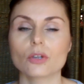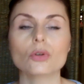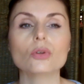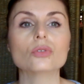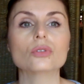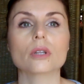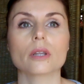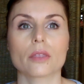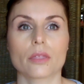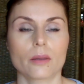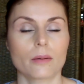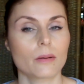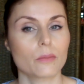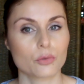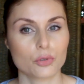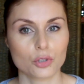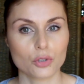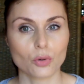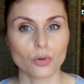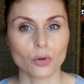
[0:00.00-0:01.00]
Yo lo utilizaba
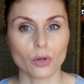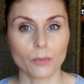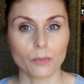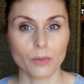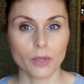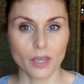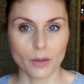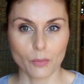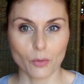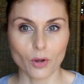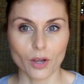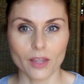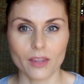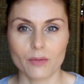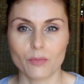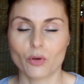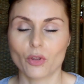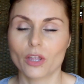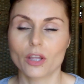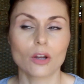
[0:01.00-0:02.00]
mucho en mi época
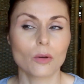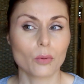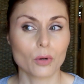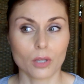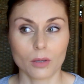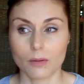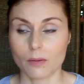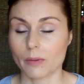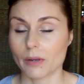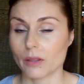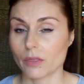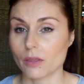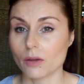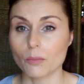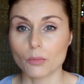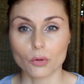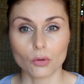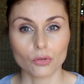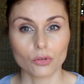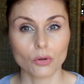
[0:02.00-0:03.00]
de modelo porque me parecía
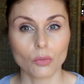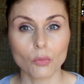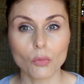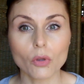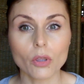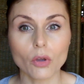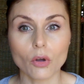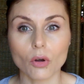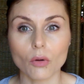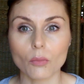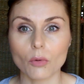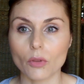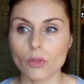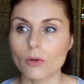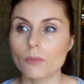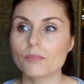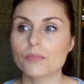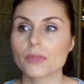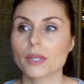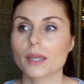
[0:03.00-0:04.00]
un producto muy
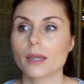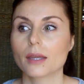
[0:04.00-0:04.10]
cómodo.